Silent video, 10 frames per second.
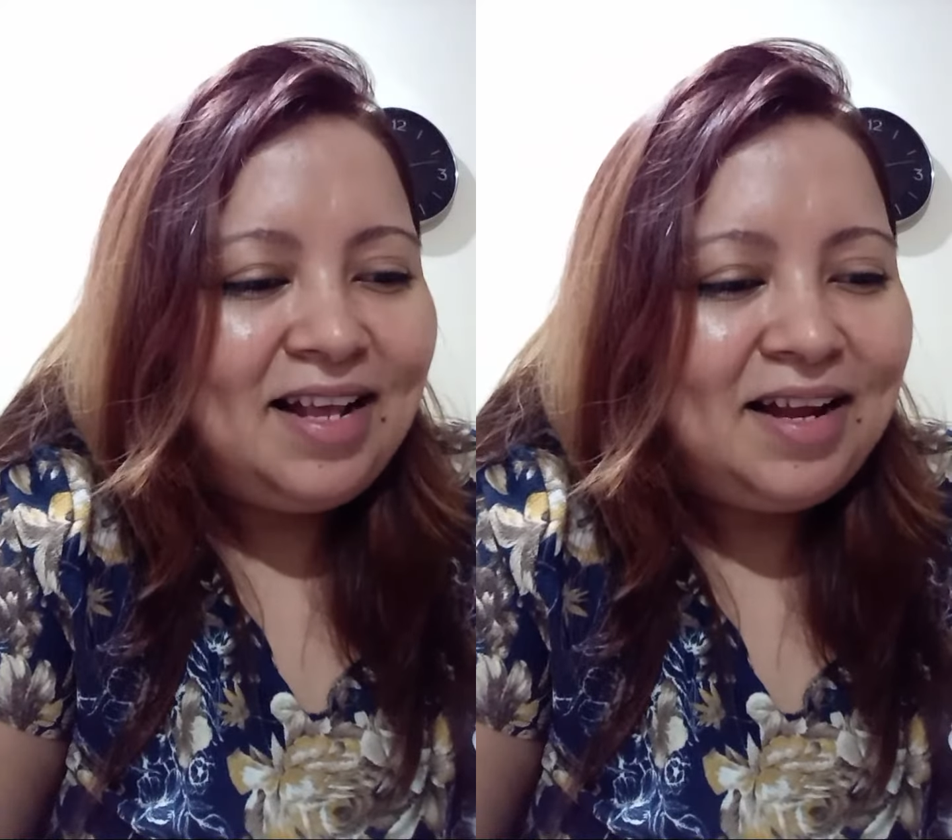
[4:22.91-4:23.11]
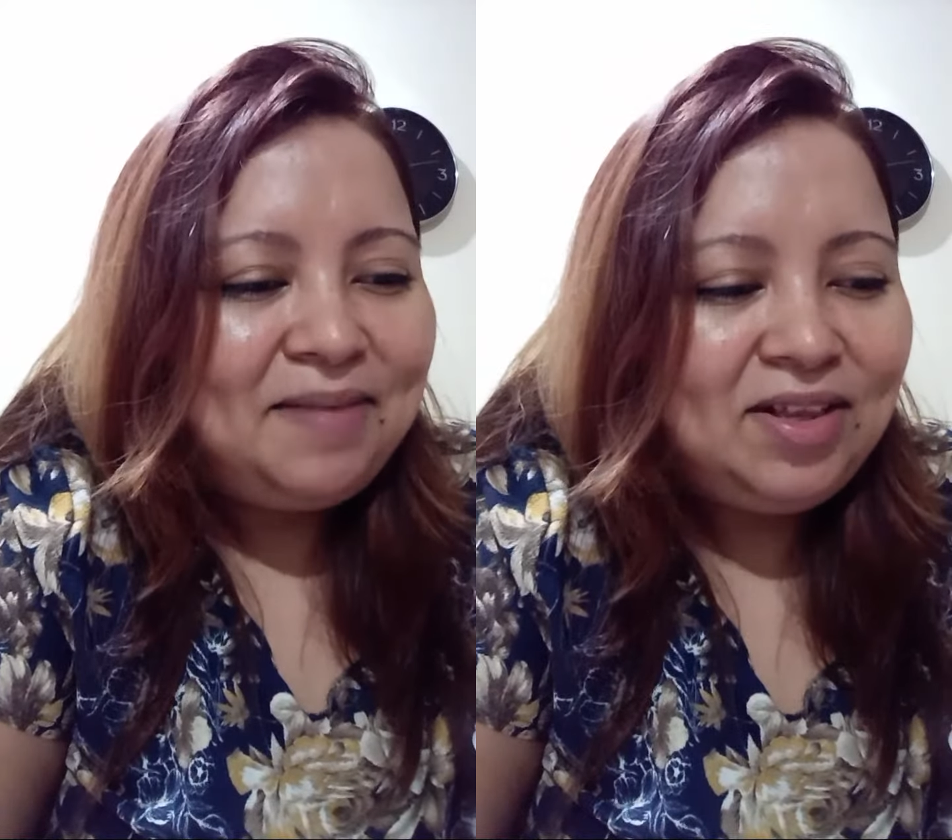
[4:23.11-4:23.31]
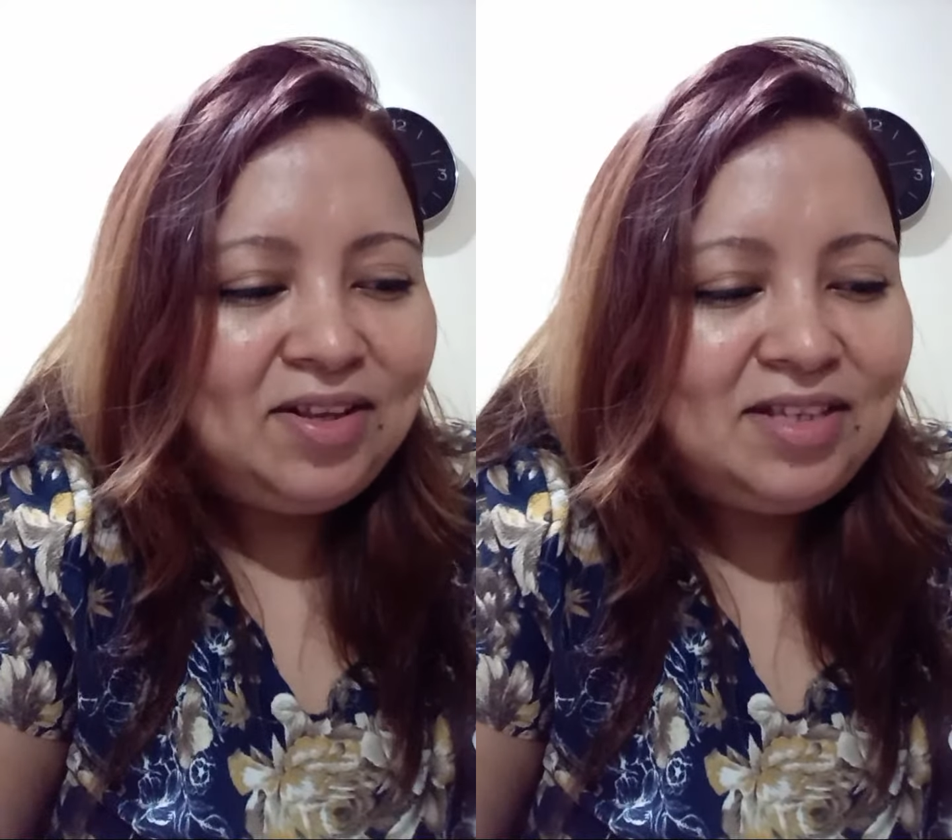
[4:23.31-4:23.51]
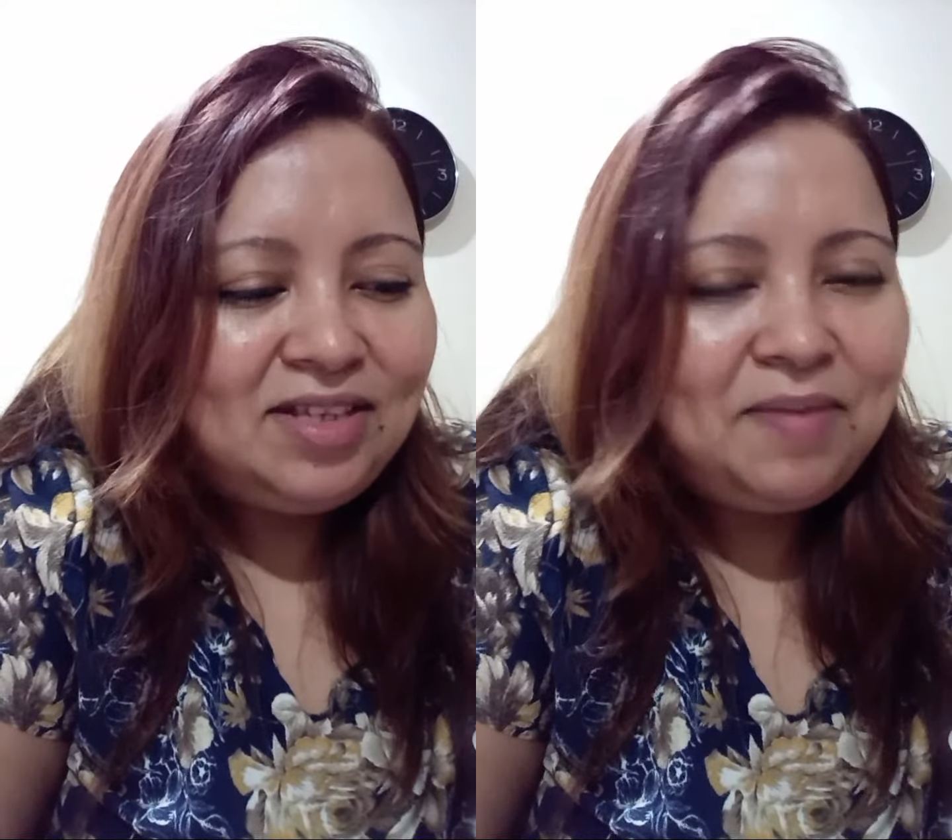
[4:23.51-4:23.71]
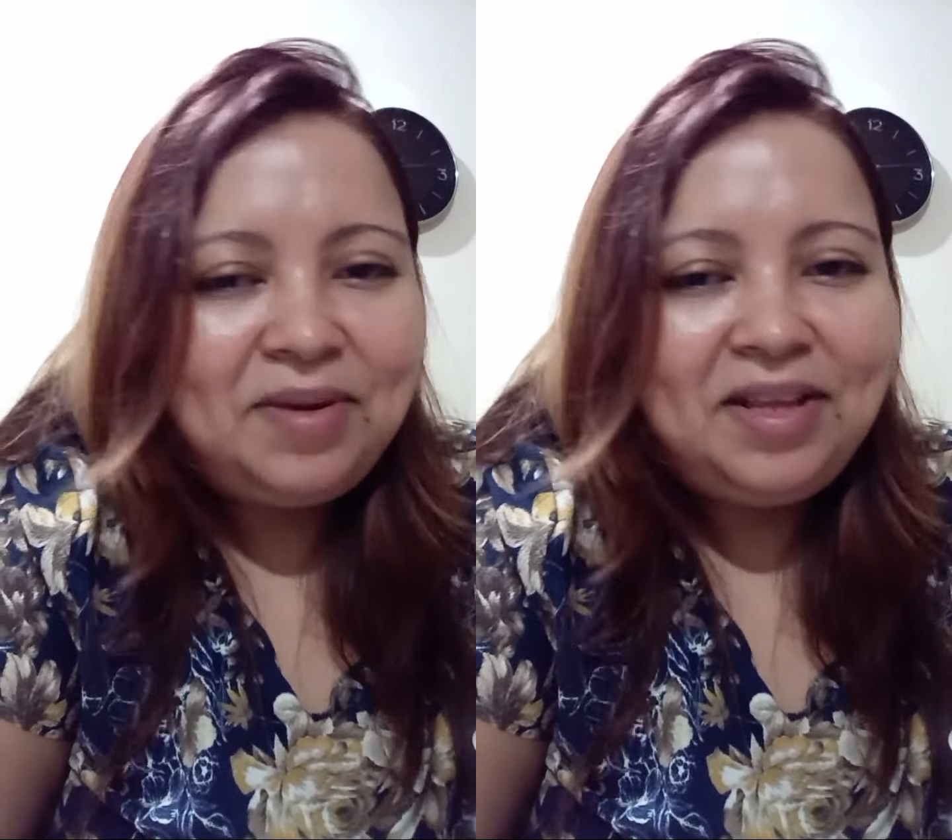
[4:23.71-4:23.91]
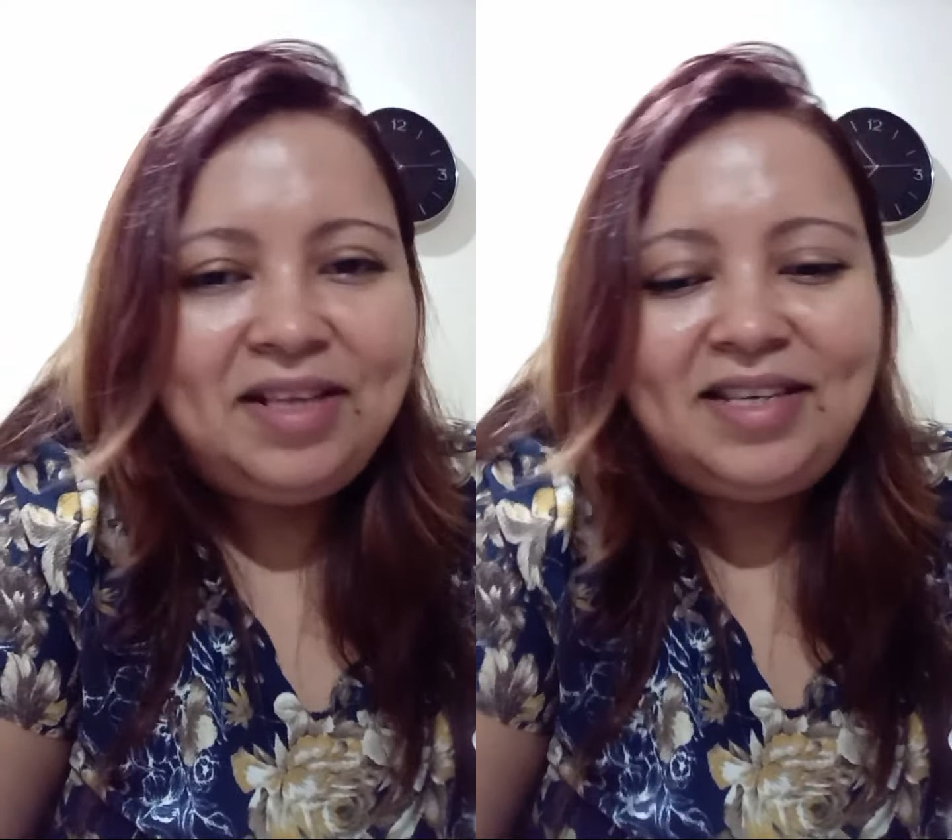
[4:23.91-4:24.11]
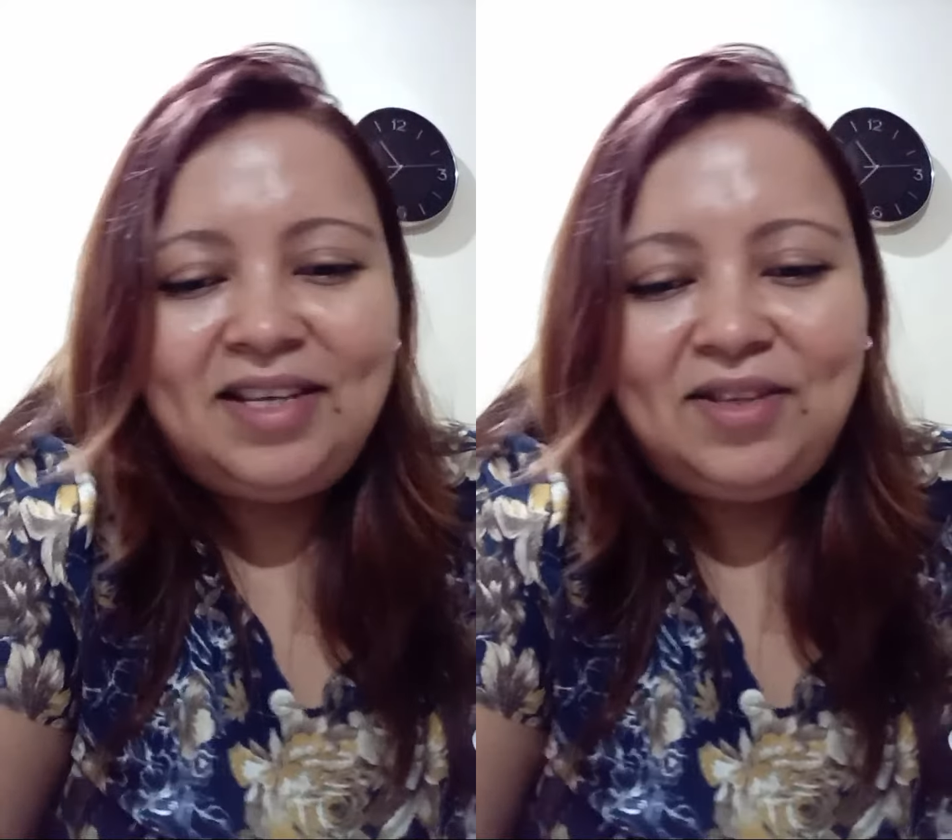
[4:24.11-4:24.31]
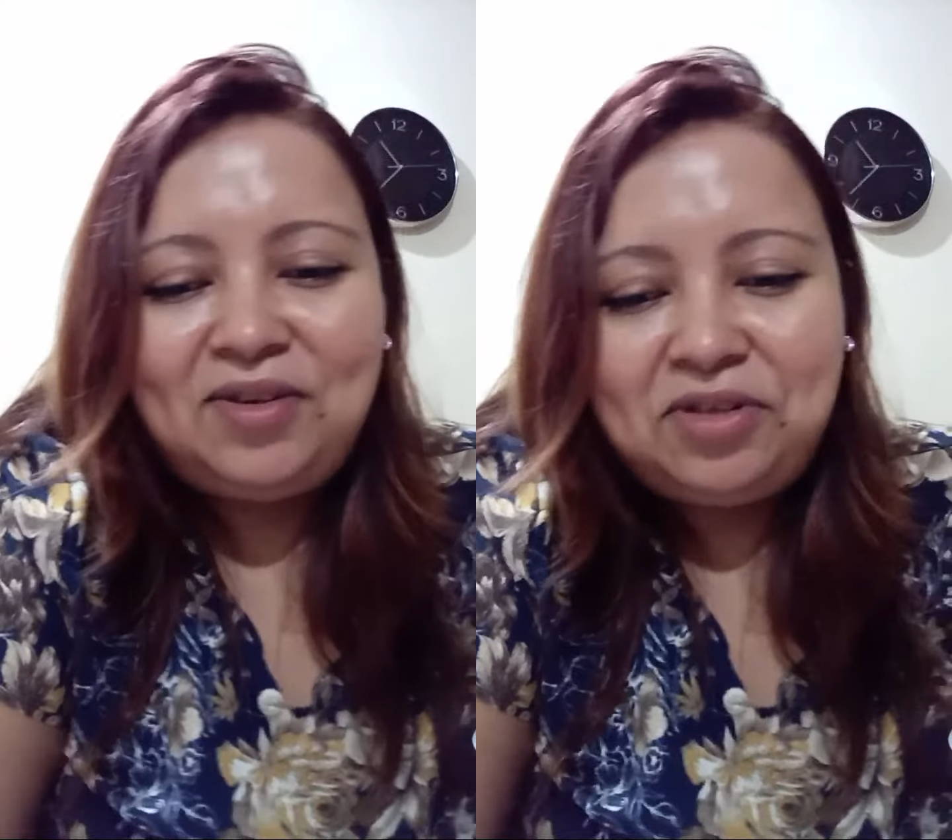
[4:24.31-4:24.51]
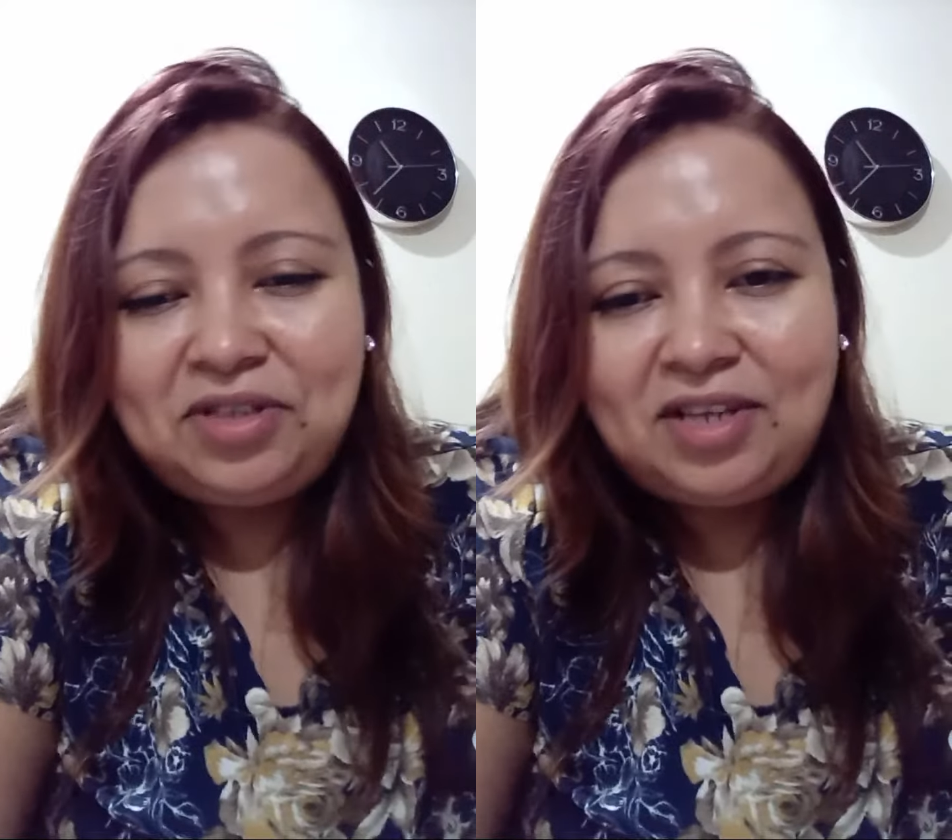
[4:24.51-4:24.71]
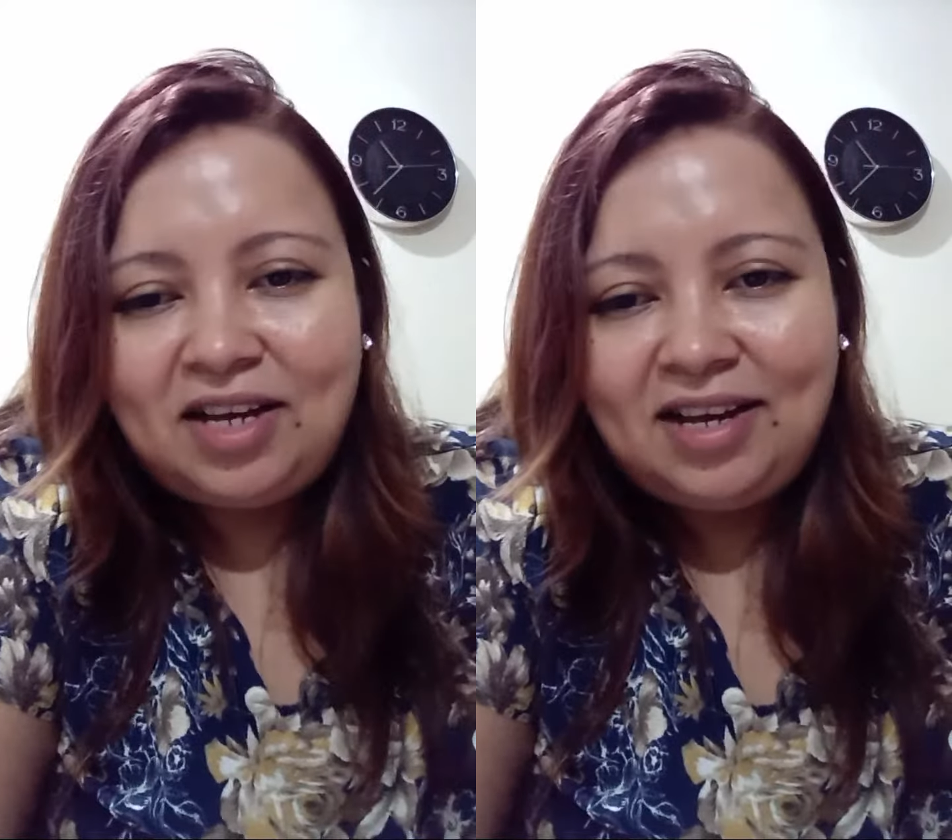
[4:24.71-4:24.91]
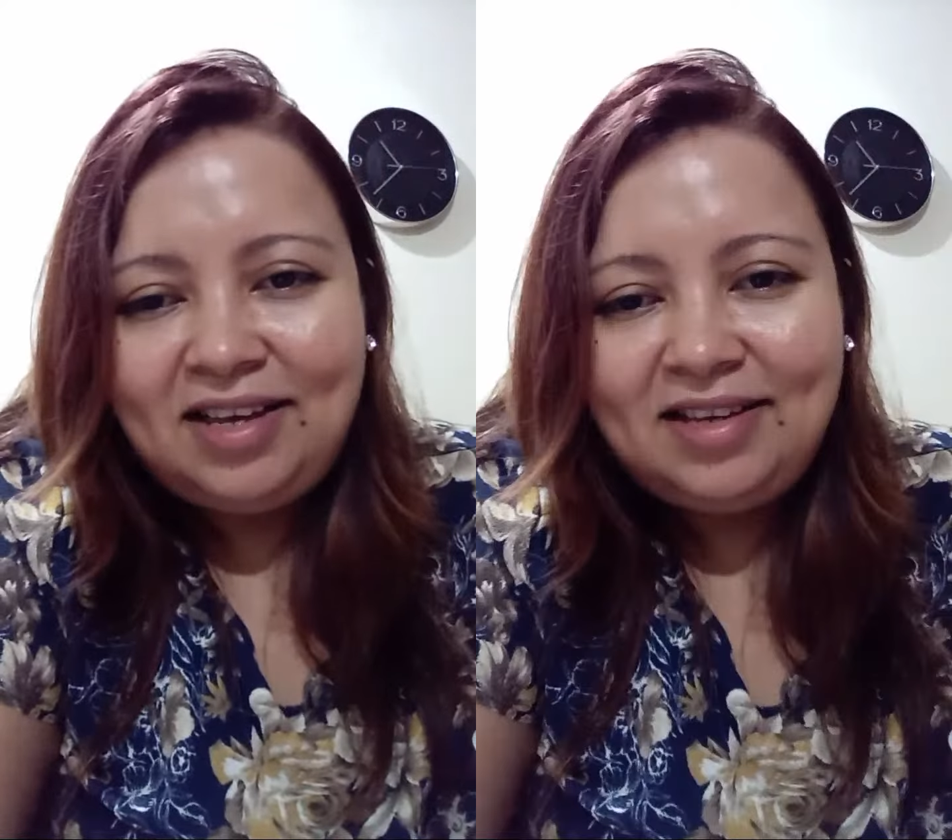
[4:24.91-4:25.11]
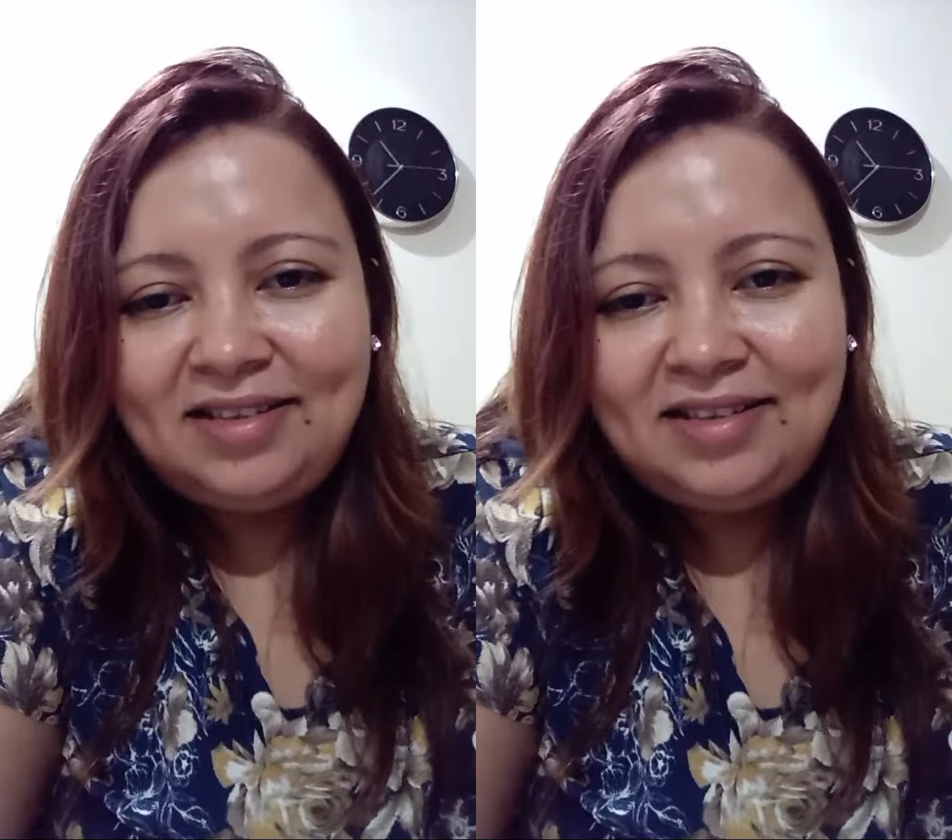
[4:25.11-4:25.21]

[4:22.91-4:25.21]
Armando siempre diciendo cosas ahí.